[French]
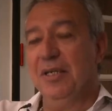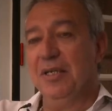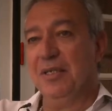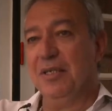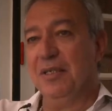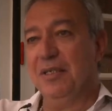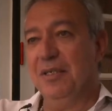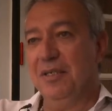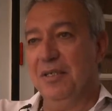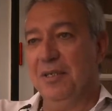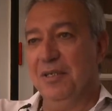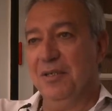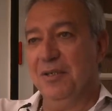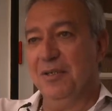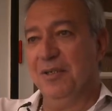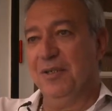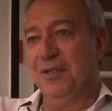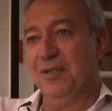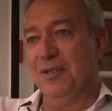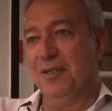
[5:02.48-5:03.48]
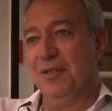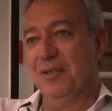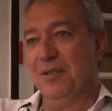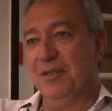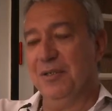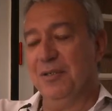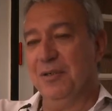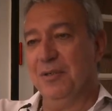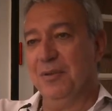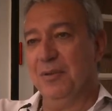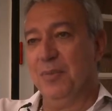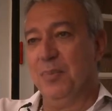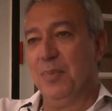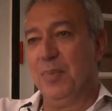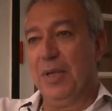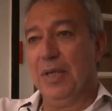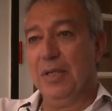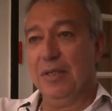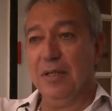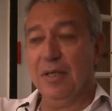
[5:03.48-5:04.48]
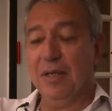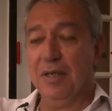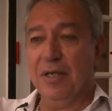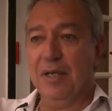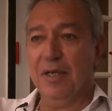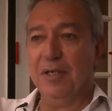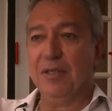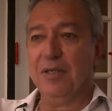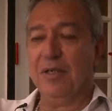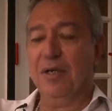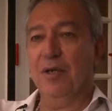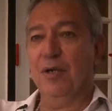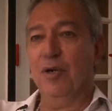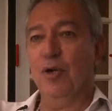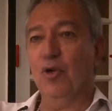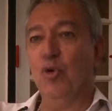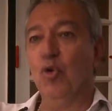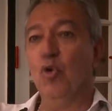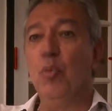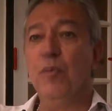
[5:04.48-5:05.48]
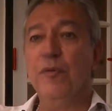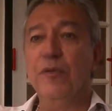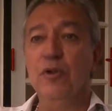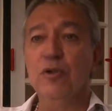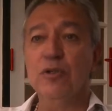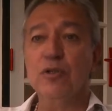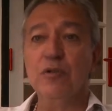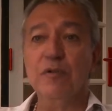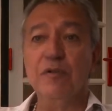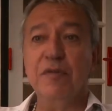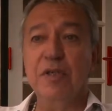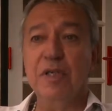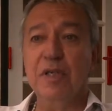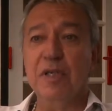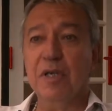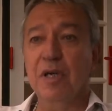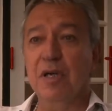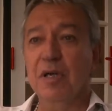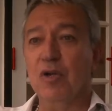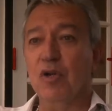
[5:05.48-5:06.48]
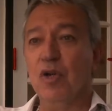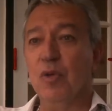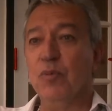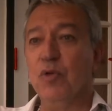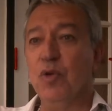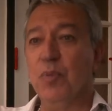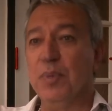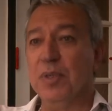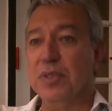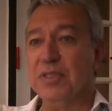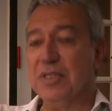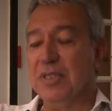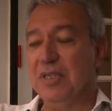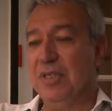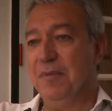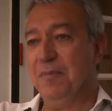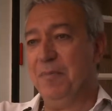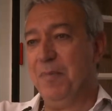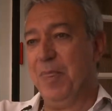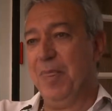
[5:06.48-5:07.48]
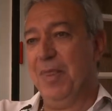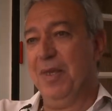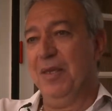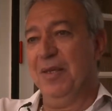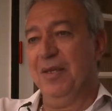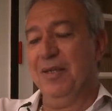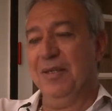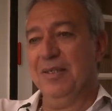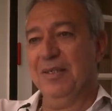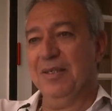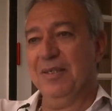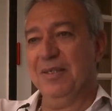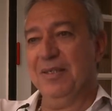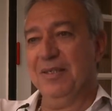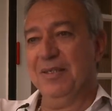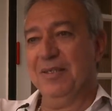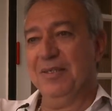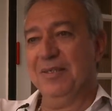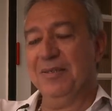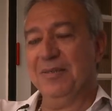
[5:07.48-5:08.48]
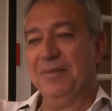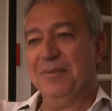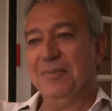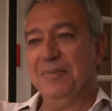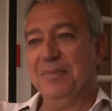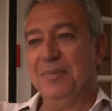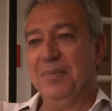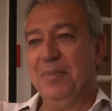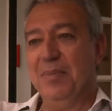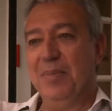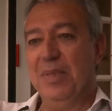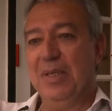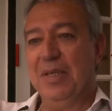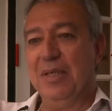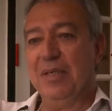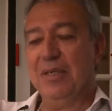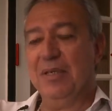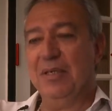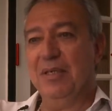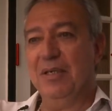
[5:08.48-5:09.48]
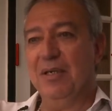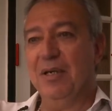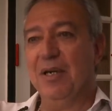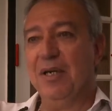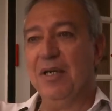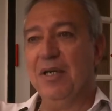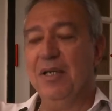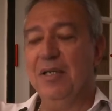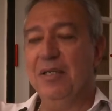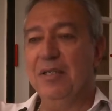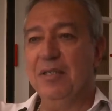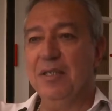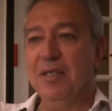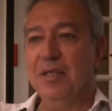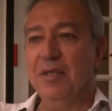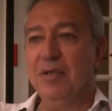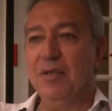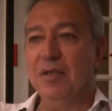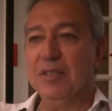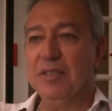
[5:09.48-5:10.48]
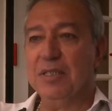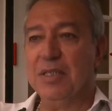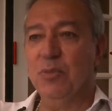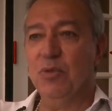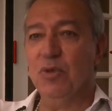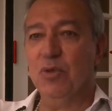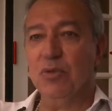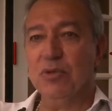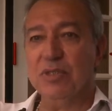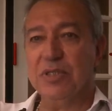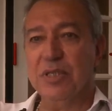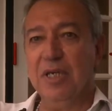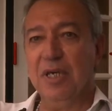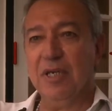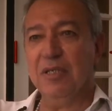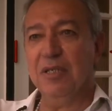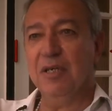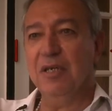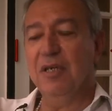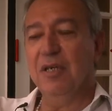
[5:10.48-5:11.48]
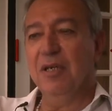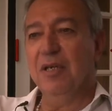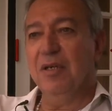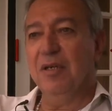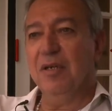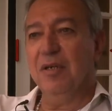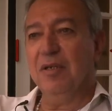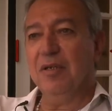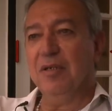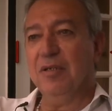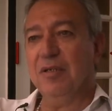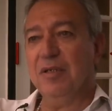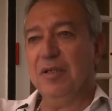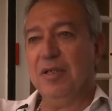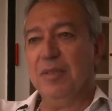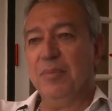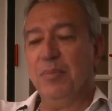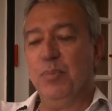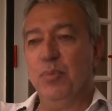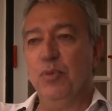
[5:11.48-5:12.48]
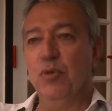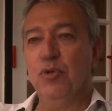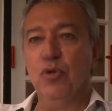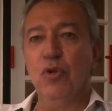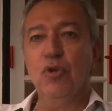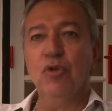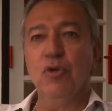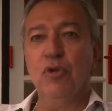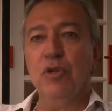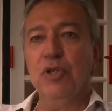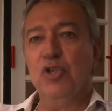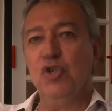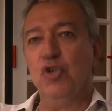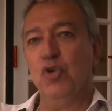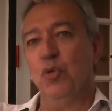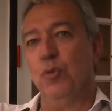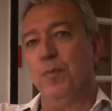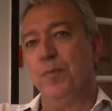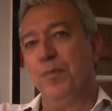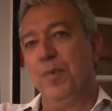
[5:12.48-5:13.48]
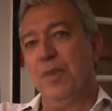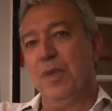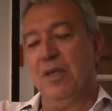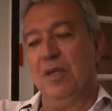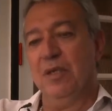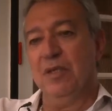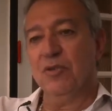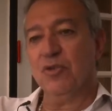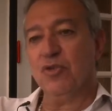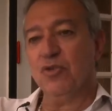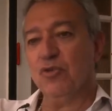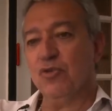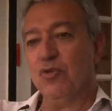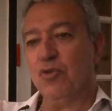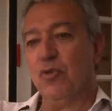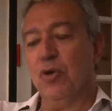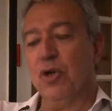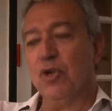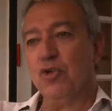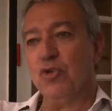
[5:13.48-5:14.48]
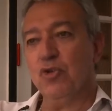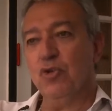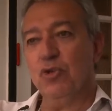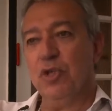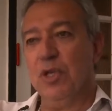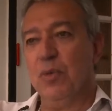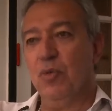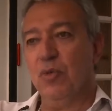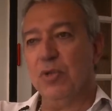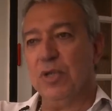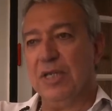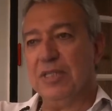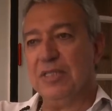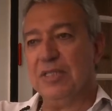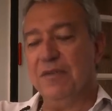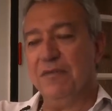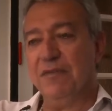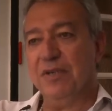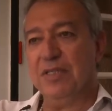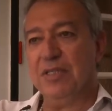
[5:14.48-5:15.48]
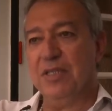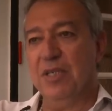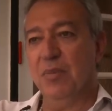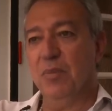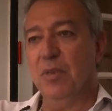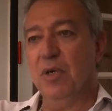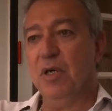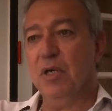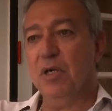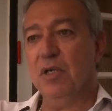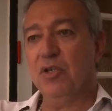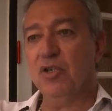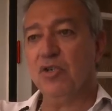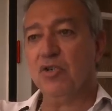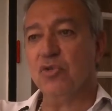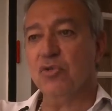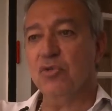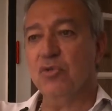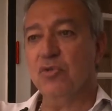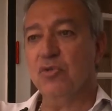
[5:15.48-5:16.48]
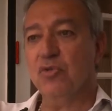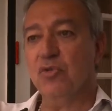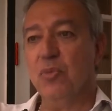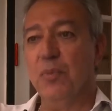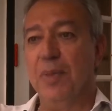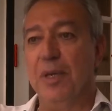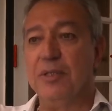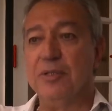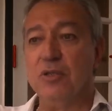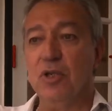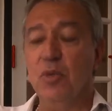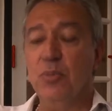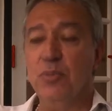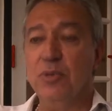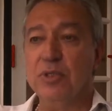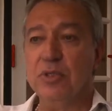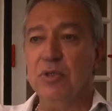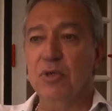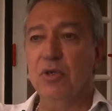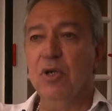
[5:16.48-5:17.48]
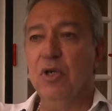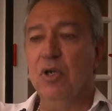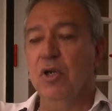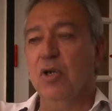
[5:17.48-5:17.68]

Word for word: qui euh, prétend être un groupe philosophique, un club de pensée, euh, mais qui en réalité, en ce qui me concerne, euh, est plutôt une religion je, crois que je le démontre assez facilement et je ne suis pas le seul puisque,